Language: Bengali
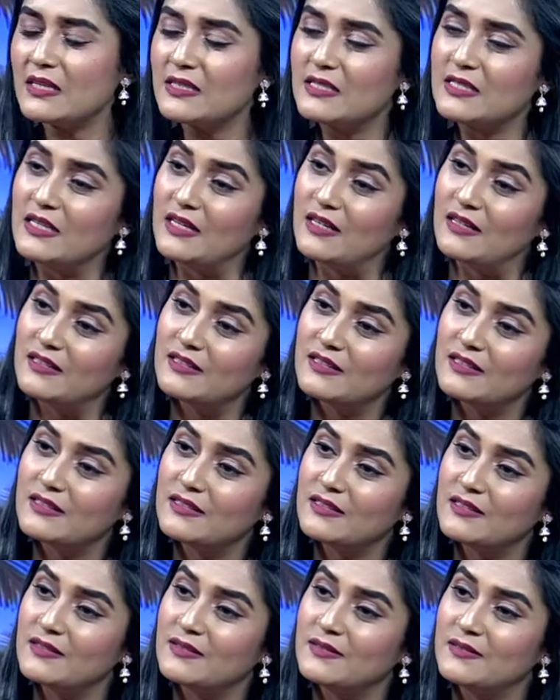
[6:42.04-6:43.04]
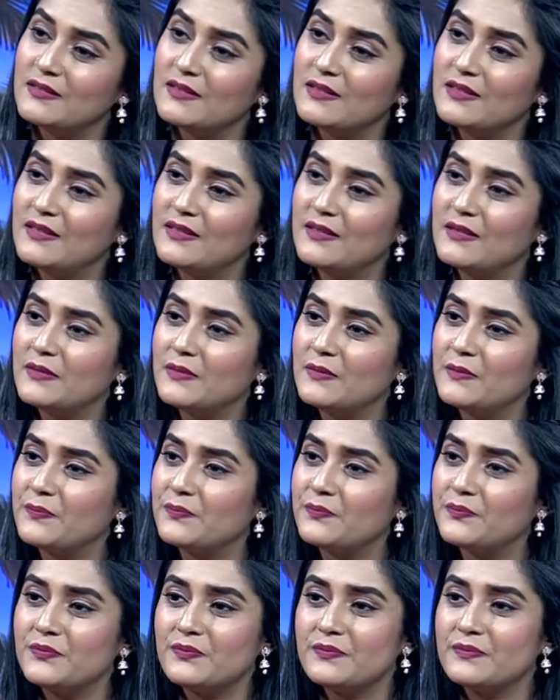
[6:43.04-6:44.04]
আচ্ছা। আমাদের বাংলা খেয়ালে কখনো
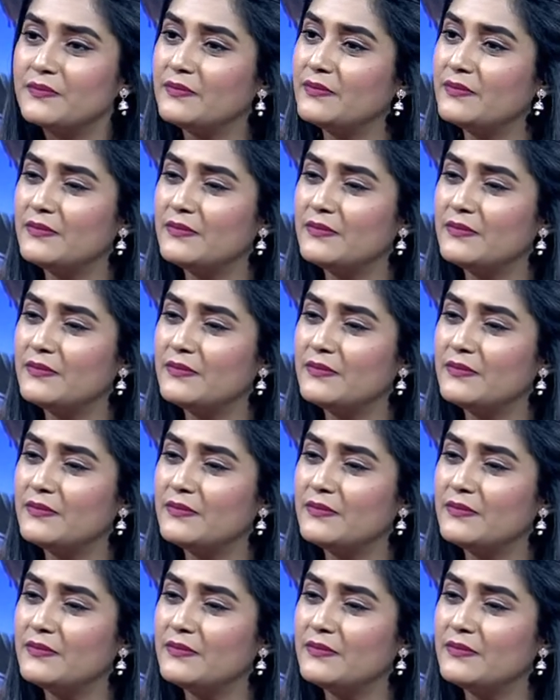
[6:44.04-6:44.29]
ছিল না